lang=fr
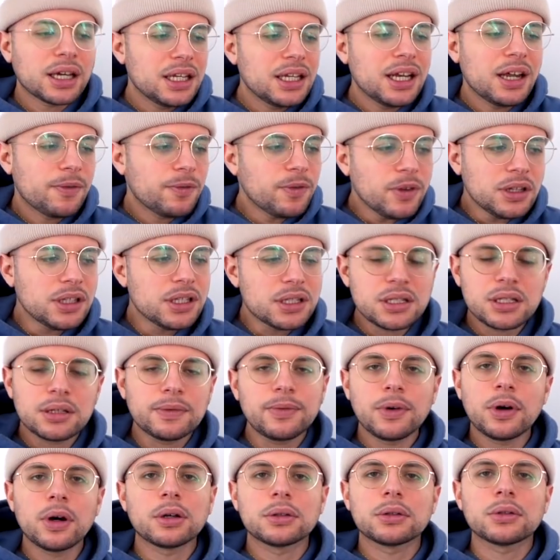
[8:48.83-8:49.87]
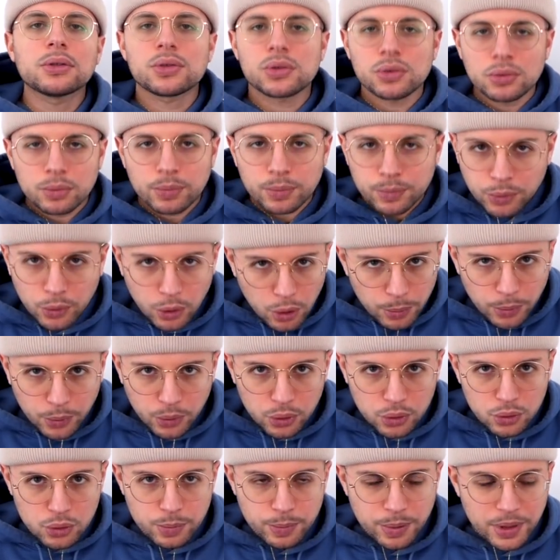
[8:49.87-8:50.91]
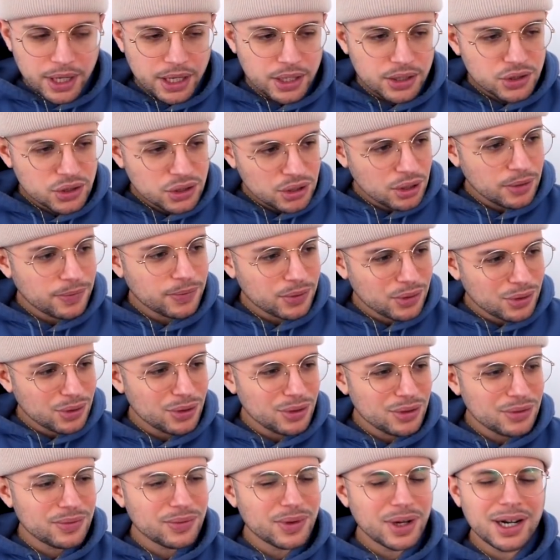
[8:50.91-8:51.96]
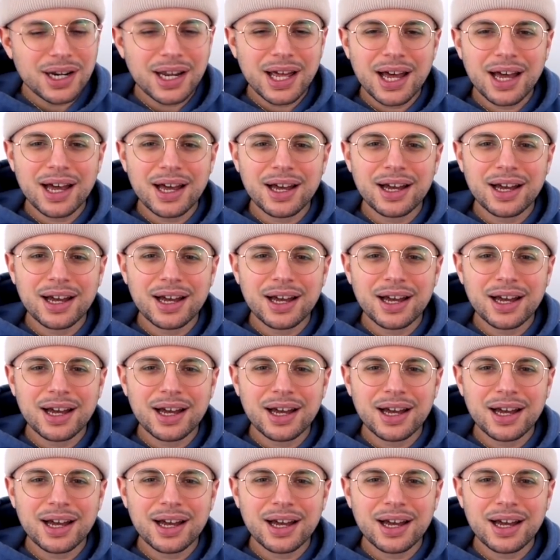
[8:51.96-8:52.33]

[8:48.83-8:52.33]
il a fait des efforts dans son propre couplet, sauf que voilà,